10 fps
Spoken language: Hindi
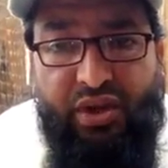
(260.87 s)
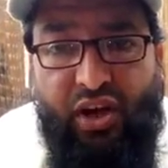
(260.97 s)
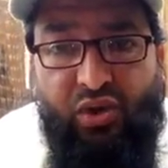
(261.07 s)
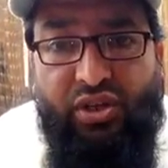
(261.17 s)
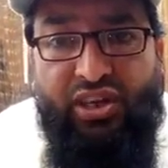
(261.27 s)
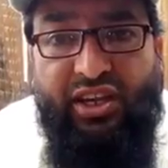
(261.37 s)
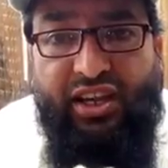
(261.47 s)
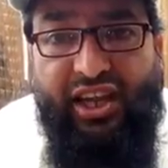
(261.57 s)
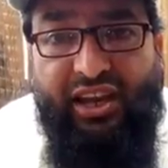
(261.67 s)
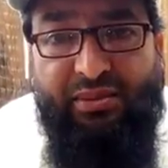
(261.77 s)
लाओ ये
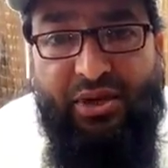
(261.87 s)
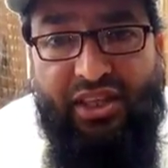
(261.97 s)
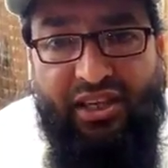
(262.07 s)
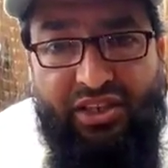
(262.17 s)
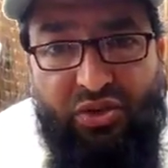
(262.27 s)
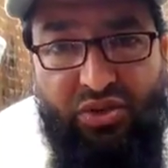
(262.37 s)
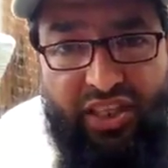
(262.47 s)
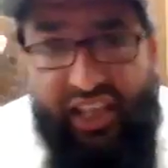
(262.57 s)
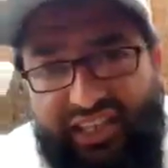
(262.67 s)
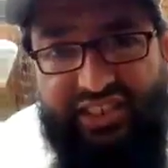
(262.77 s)
क्या नाम बताए इनको
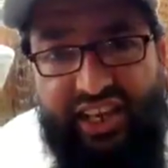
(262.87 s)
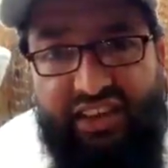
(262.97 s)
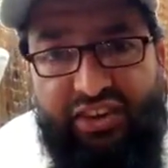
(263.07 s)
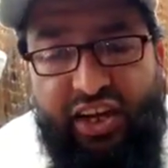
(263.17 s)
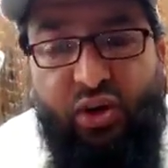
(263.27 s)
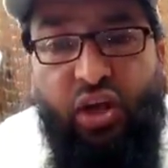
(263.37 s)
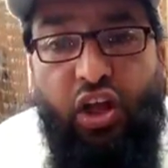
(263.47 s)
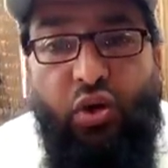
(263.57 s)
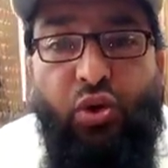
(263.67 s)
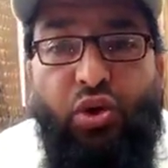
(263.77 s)
तेरज तेलामी लाओ
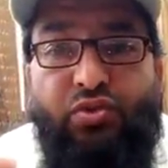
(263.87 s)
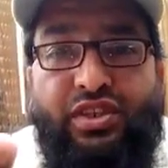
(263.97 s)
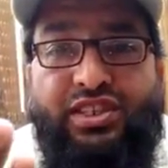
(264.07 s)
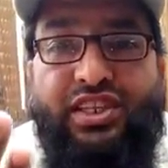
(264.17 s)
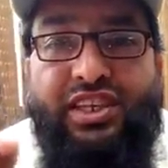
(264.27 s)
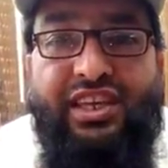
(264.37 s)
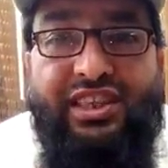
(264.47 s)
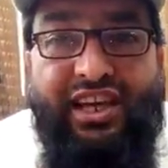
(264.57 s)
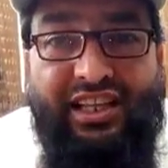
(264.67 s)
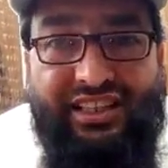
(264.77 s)
और भी जिकी की
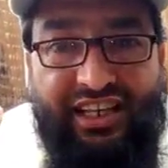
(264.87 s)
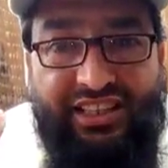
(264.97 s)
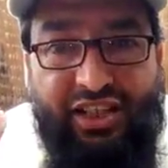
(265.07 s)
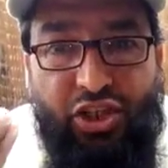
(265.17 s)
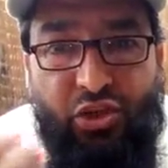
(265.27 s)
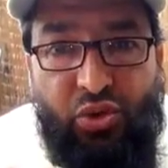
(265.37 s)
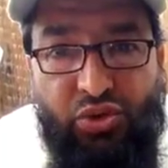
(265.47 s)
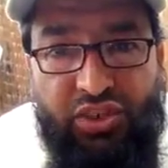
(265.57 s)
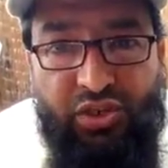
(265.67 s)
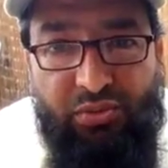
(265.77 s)
एहतियात कर सकते
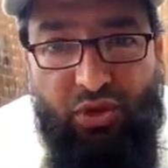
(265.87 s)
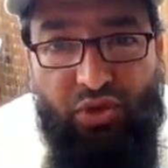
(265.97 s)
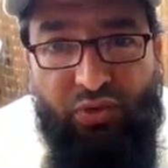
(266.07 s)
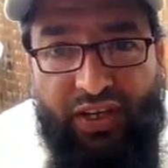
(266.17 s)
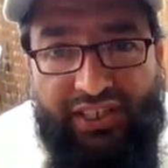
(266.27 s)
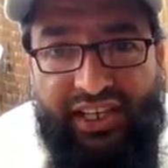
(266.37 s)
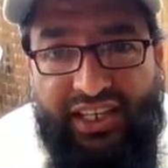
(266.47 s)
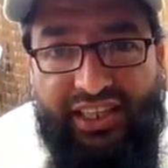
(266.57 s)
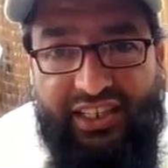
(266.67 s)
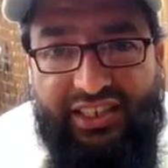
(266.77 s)
हो जी दवाई जी
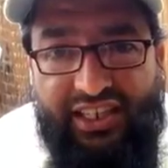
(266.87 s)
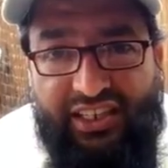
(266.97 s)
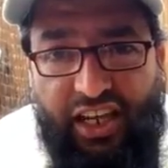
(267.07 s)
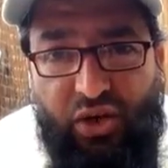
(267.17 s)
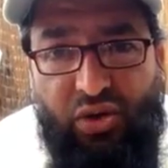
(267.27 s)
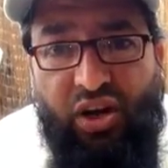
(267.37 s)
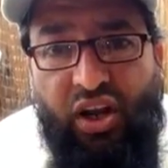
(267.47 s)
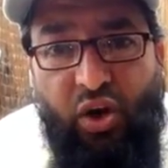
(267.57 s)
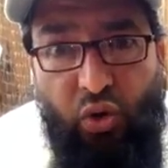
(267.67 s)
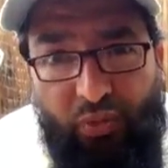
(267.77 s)
लाते हैं शनिटाइर और
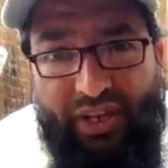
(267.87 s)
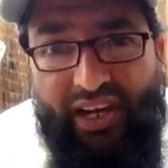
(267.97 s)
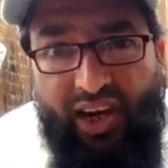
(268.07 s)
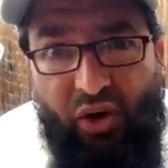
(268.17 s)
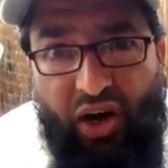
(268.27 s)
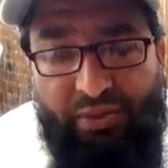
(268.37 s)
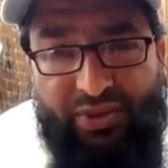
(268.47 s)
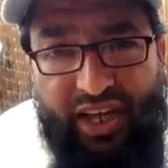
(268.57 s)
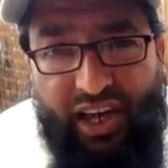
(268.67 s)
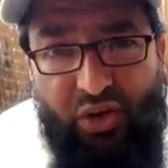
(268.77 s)
वो भी लगाओ
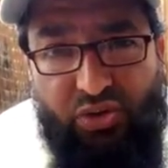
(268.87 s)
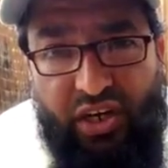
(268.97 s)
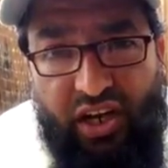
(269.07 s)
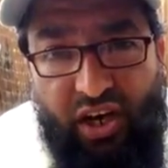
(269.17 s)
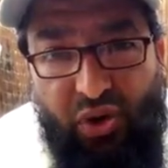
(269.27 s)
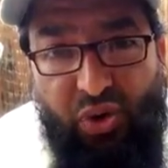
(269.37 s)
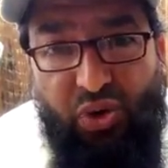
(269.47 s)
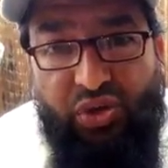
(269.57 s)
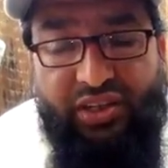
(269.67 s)
आप सारा कुछ लगाओ